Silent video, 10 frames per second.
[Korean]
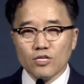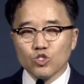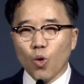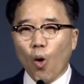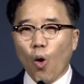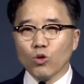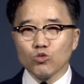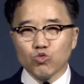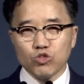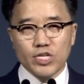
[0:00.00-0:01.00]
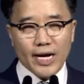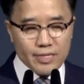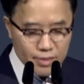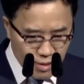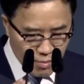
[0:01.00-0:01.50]
좋은
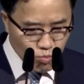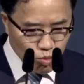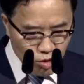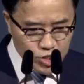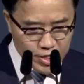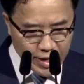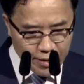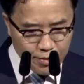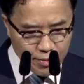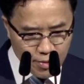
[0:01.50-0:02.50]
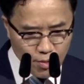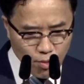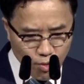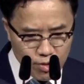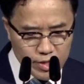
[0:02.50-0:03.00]
군사는 무엇일까요?
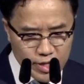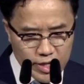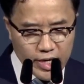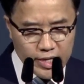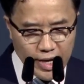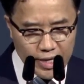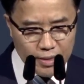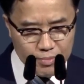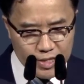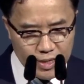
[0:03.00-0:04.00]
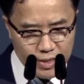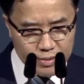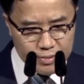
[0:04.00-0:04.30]
오늘 이렇게 이야기합니다.